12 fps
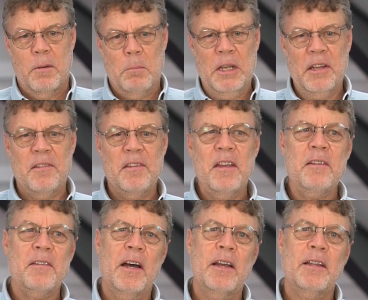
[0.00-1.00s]
Medizin
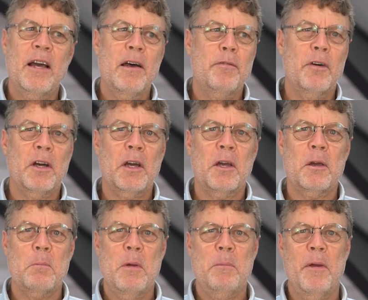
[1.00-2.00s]
sagt
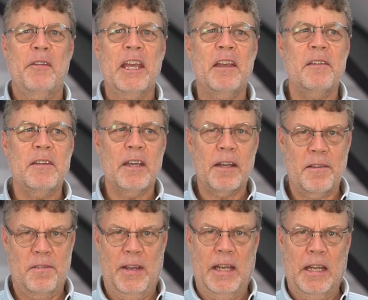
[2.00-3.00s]
einfach, man bewege sich
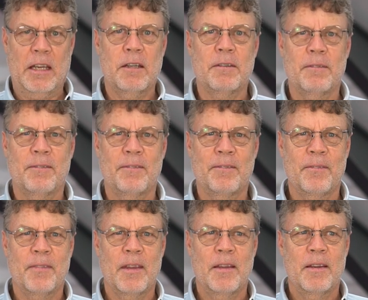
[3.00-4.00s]
zu wenig.
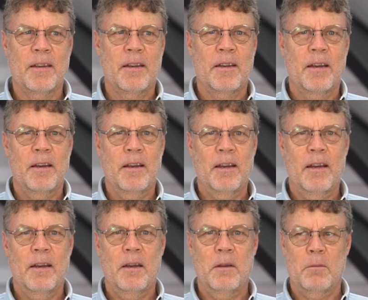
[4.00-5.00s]

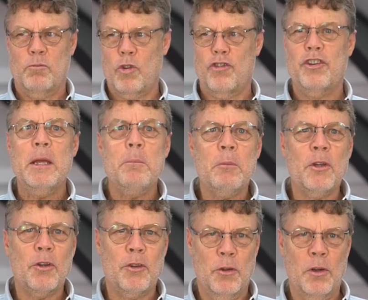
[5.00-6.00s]
Äh, das stimmt
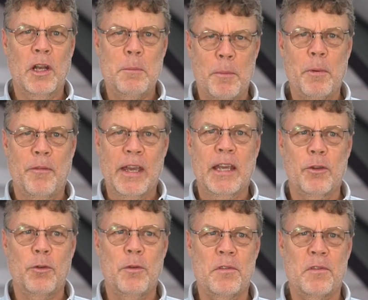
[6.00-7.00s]
natürlich, wir
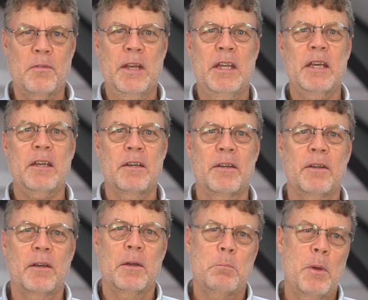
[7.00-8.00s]
bewegen uns zu wenig.
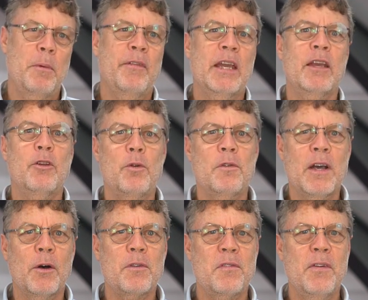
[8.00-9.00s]
Wir bewegen uns
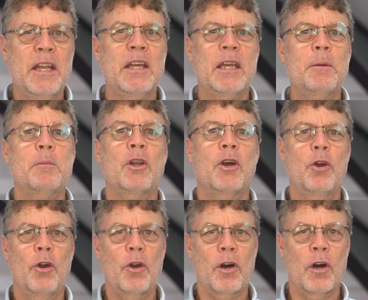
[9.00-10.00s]
auch zu wenig in einem
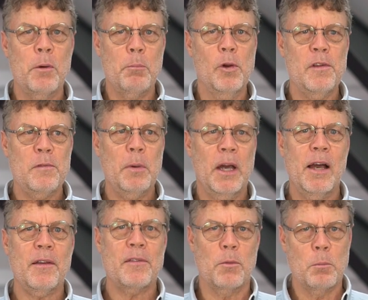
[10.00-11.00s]
höheren
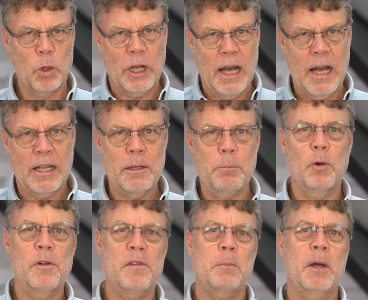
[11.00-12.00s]
Pulsbereich, so einem moderaten
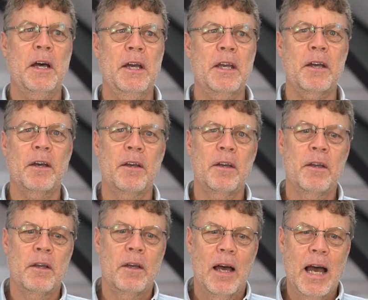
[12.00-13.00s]
Pulsbereich.
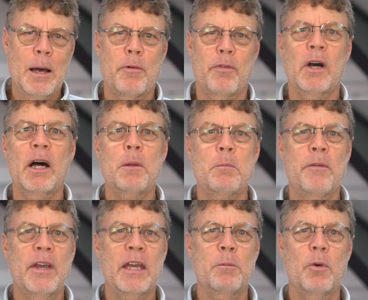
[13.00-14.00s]
Aber vor allem
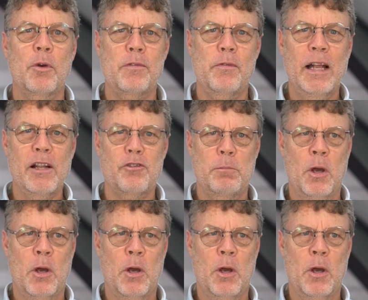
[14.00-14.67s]
bewegen wir uns falsch.